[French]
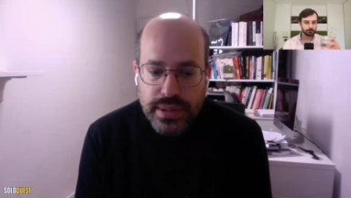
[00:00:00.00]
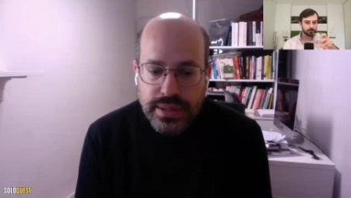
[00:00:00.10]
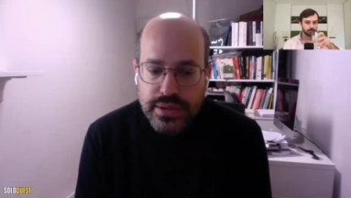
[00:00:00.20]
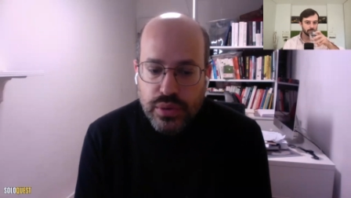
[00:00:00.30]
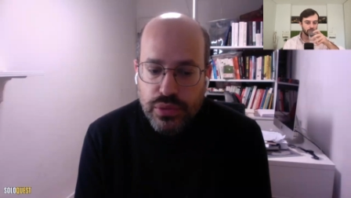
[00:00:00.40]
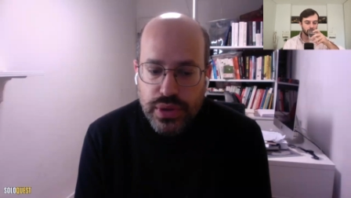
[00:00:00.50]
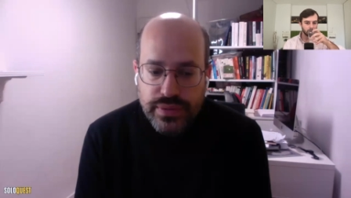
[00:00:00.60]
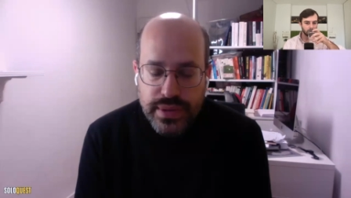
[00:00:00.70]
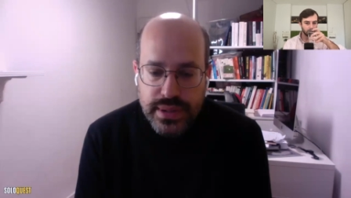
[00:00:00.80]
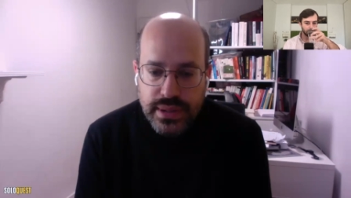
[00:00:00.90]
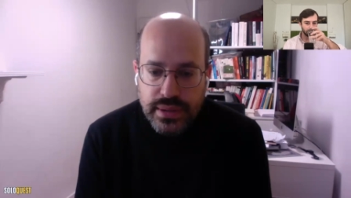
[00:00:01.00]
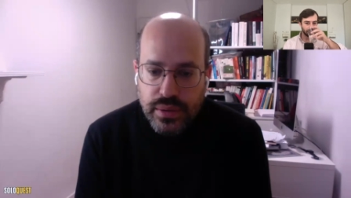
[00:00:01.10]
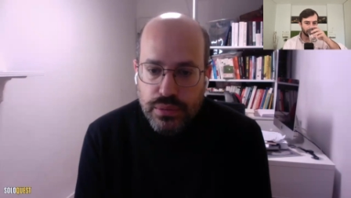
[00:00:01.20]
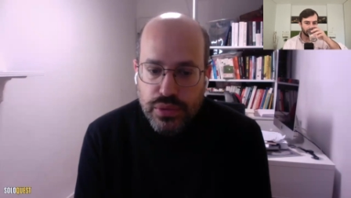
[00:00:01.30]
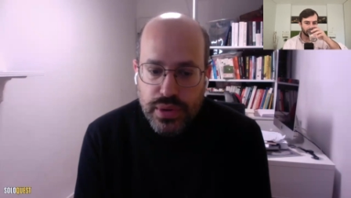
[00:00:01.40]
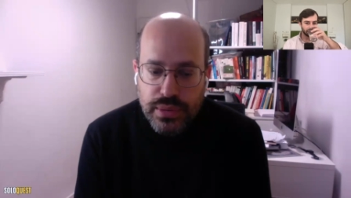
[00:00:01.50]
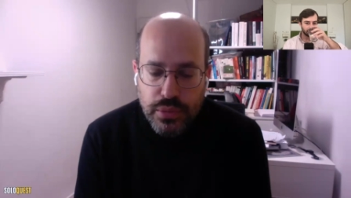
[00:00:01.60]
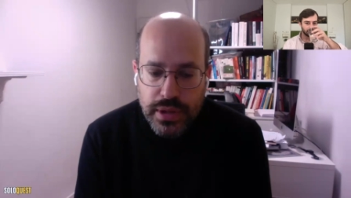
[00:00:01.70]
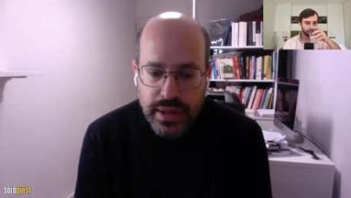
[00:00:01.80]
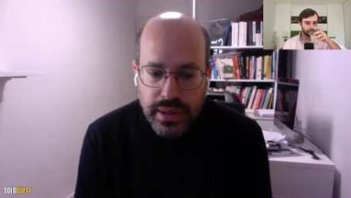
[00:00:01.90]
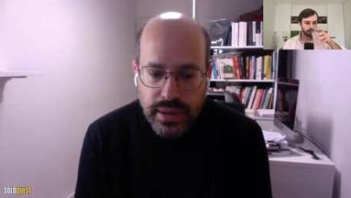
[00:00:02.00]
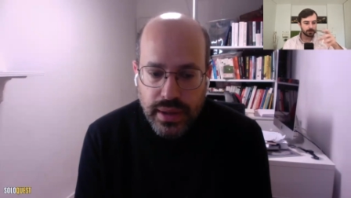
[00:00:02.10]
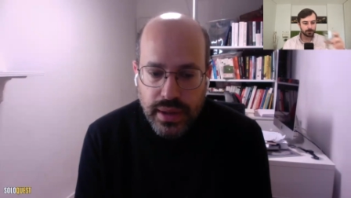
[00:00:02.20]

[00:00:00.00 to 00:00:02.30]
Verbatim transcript: Ça existe dans le monde des VC, dans le monde de l'immobilier.